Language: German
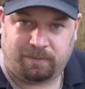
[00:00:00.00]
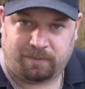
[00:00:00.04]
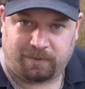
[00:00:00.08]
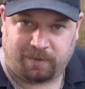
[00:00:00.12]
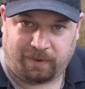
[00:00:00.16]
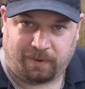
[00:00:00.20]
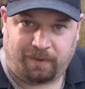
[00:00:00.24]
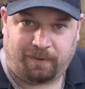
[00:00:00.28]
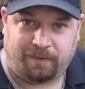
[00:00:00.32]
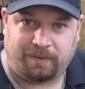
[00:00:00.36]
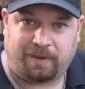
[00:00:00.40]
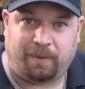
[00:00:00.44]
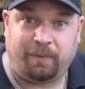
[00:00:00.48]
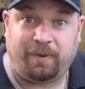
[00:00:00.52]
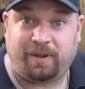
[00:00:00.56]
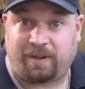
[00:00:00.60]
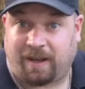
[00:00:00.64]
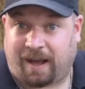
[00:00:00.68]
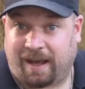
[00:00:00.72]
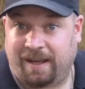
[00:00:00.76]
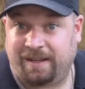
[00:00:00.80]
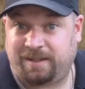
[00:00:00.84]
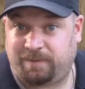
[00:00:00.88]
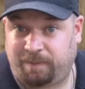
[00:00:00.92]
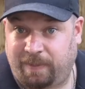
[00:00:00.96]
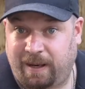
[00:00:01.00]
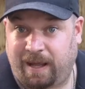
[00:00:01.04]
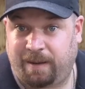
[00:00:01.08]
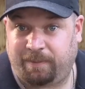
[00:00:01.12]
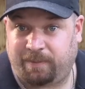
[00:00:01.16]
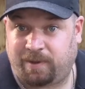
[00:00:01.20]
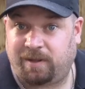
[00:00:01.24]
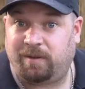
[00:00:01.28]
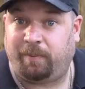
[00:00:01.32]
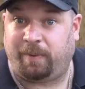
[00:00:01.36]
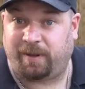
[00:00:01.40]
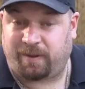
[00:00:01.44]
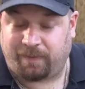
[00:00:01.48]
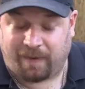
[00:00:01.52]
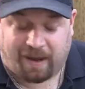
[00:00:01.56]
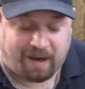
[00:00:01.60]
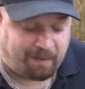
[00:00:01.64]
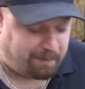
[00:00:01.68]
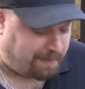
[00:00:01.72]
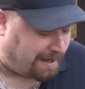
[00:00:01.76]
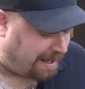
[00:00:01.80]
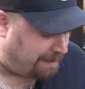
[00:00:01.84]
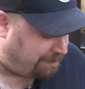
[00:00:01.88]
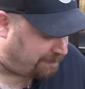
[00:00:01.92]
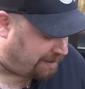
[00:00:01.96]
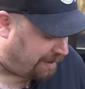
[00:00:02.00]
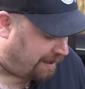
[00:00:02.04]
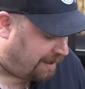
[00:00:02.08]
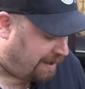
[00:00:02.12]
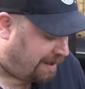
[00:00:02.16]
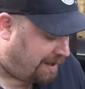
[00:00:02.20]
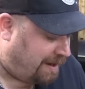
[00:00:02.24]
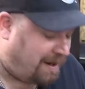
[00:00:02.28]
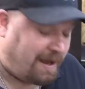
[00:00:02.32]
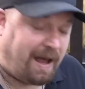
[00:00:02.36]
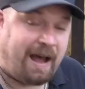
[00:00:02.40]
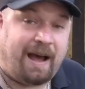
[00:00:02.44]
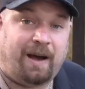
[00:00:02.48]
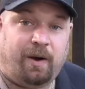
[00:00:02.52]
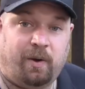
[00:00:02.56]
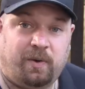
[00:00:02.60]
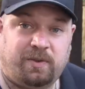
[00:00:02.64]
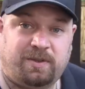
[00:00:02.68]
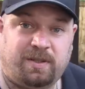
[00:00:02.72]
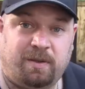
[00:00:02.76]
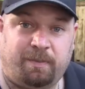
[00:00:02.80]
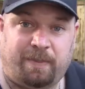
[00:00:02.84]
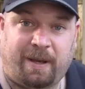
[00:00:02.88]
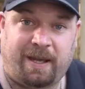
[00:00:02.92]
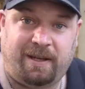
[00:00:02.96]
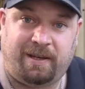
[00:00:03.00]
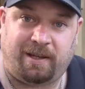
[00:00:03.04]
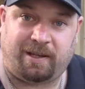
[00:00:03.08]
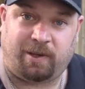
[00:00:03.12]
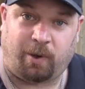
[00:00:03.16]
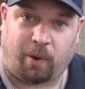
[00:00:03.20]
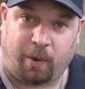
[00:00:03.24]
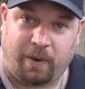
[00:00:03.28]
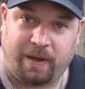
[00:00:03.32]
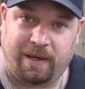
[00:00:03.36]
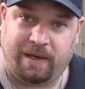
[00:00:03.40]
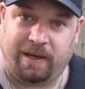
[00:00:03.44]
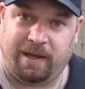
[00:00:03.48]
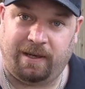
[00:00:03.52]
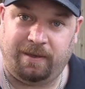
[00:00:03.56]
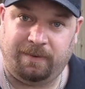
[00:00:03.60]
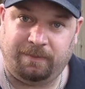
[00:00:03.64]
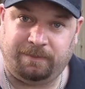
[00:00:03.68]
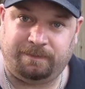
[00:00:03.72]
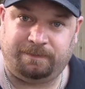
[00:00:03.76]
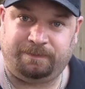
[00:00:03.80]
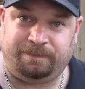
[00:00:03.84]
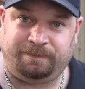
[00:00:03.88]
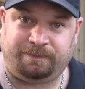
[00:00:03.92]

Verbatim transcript: ne, damit es heiß bleibt, damit es warm bleibt. Außer bei den Keulen.